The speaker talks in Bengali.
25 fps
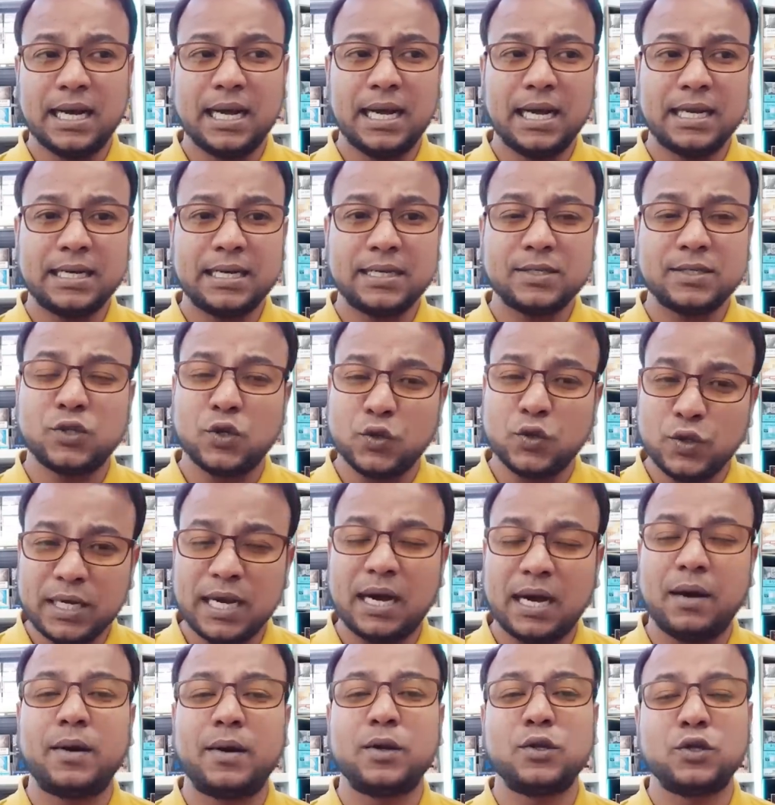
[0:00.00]
আর
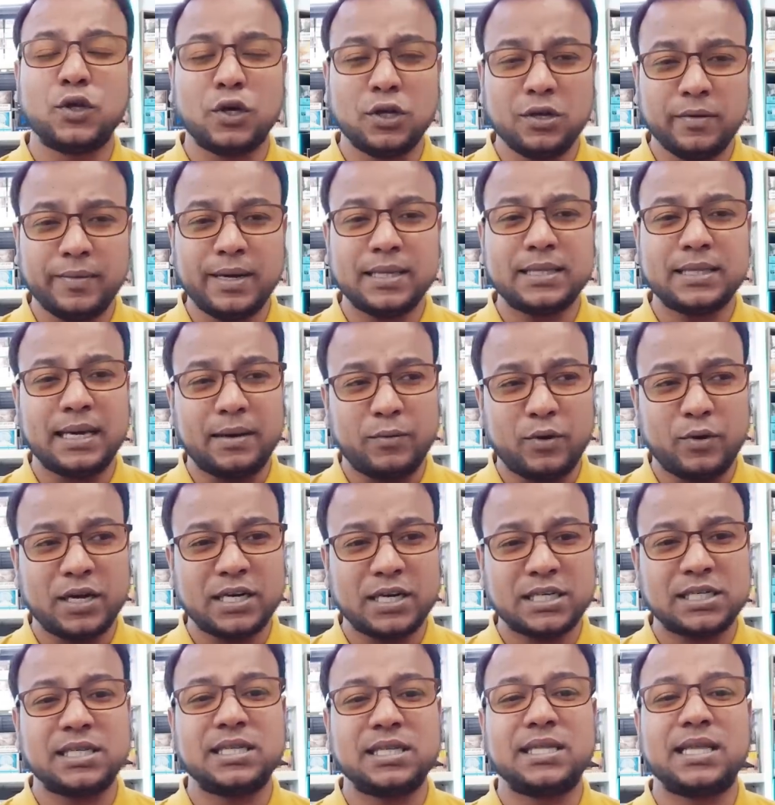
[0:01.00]
সৌদিকে আবারও ধন্যবাদ এমন
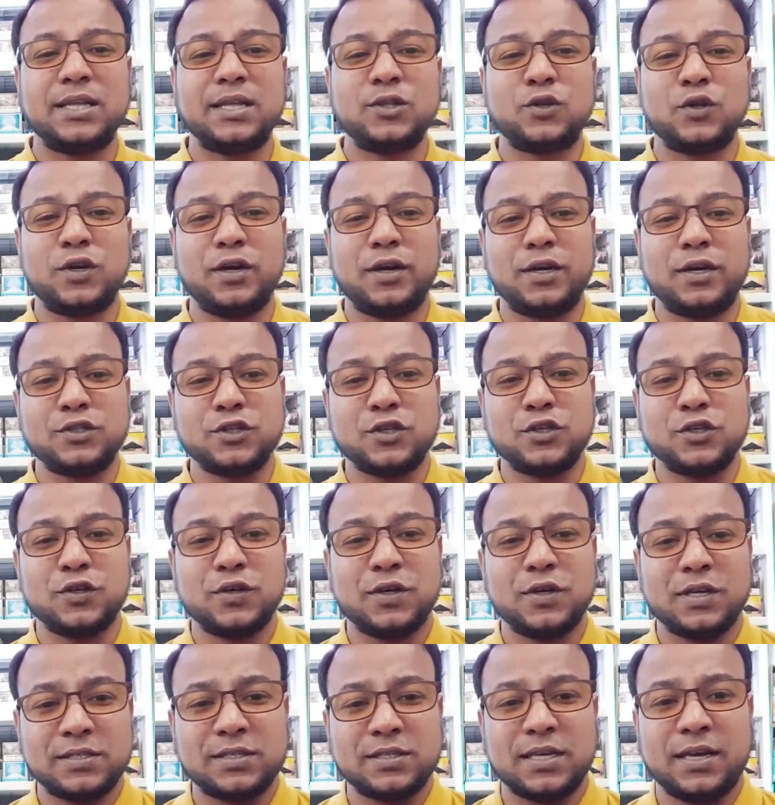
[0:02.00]
একটা সিদ্ধান্ত নেওয়ার জন্য
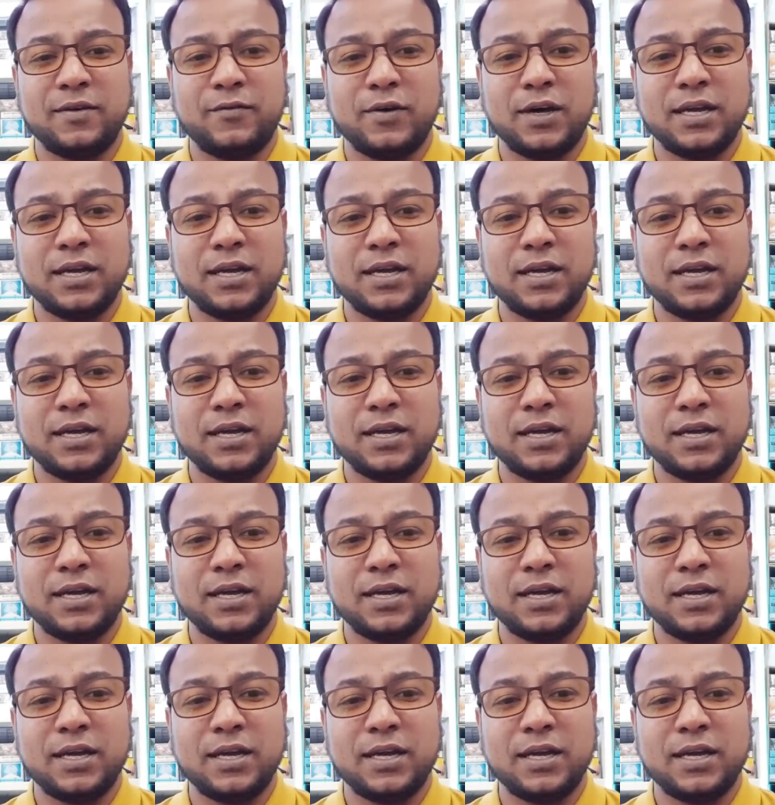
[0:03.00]
আসসালামু